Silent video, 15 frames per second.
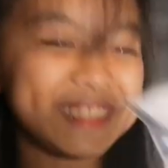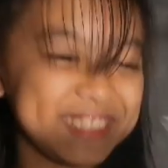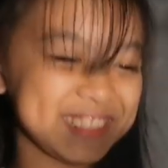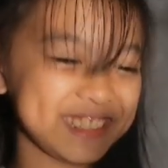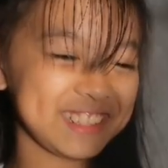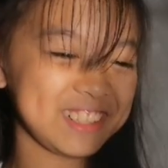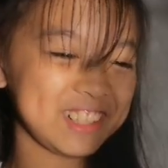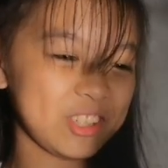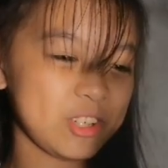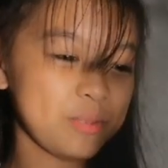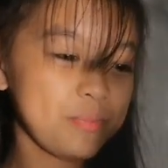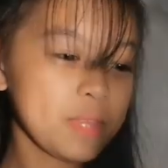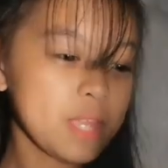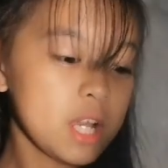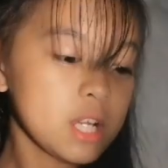Saya-saya ako.
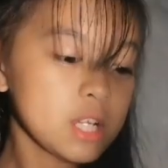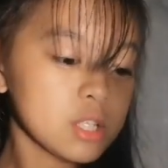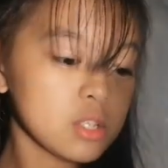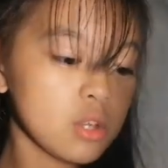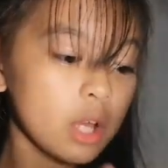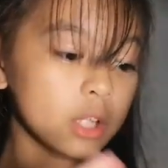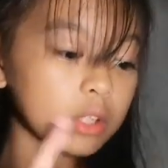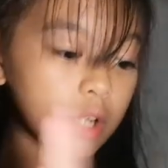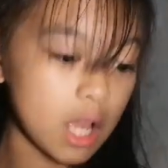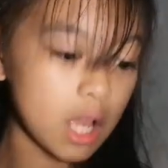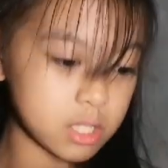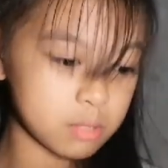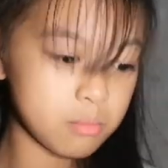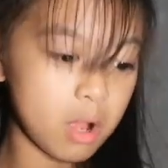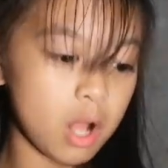So, ito
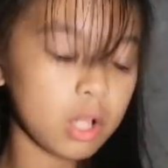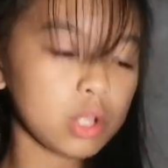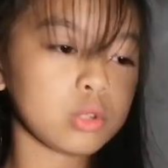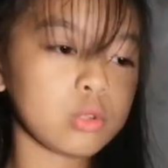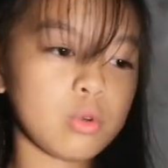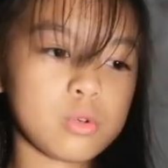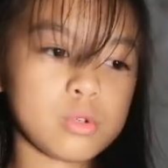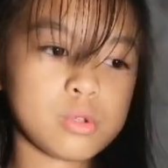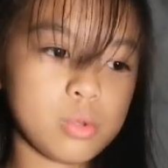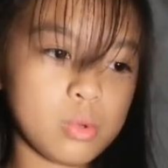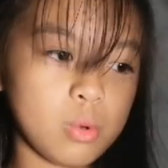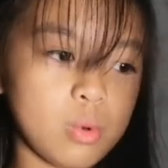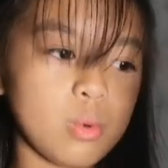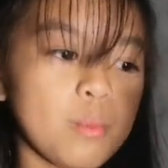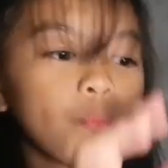guys, mahal to.
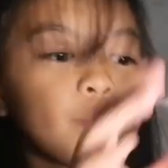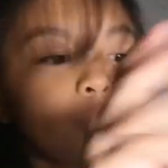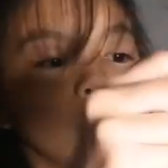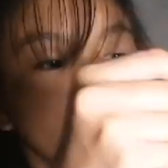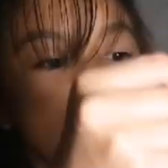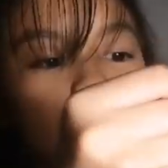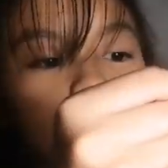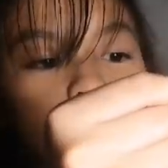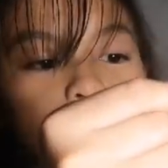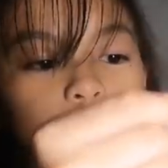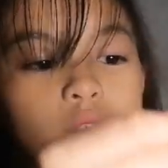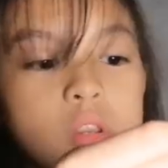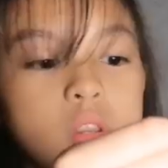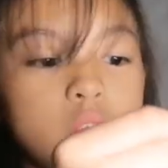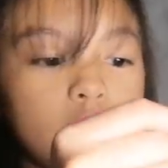So, ayun,
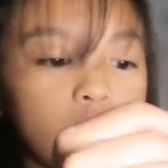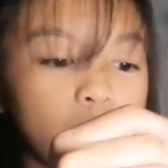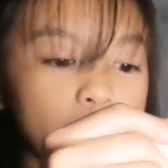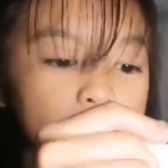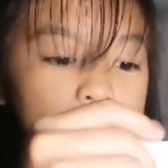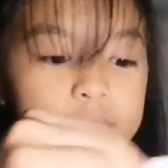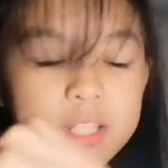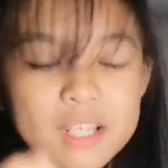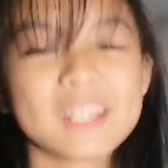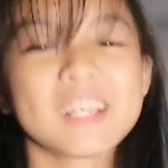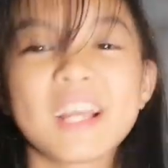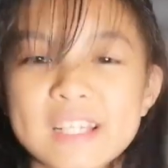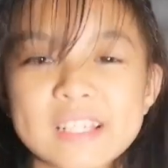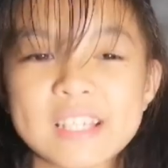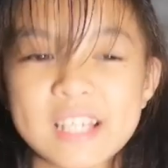sana,
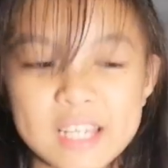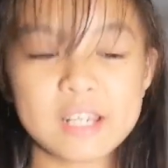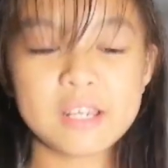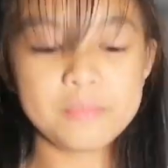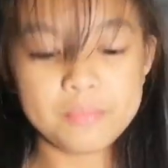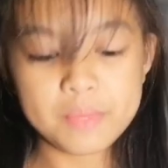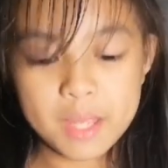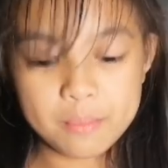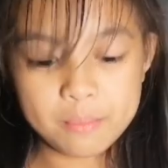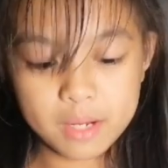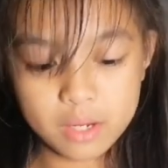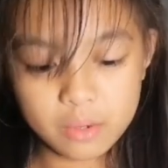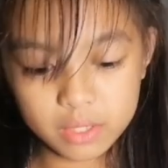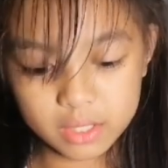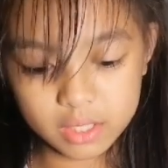talaga, sana,
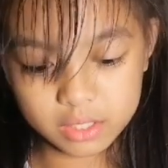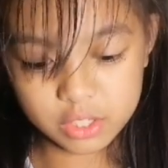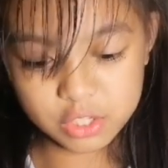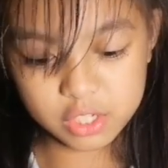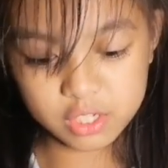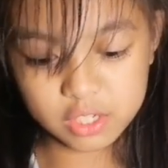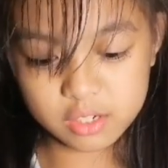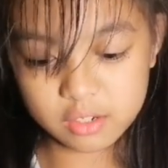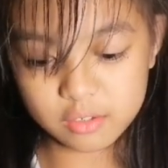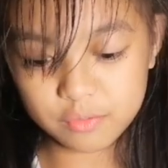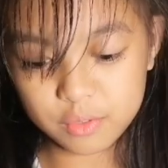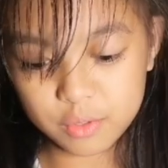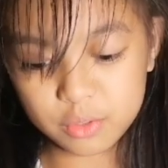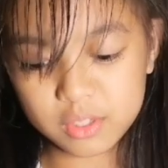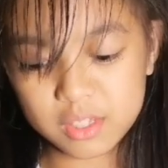Magawa natin siya ng
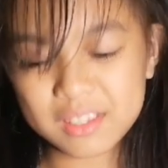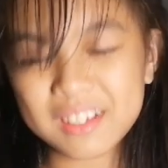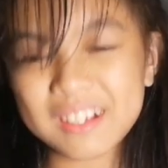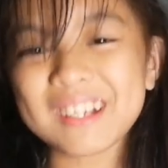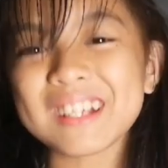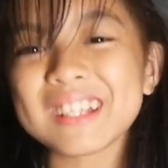review. din. ang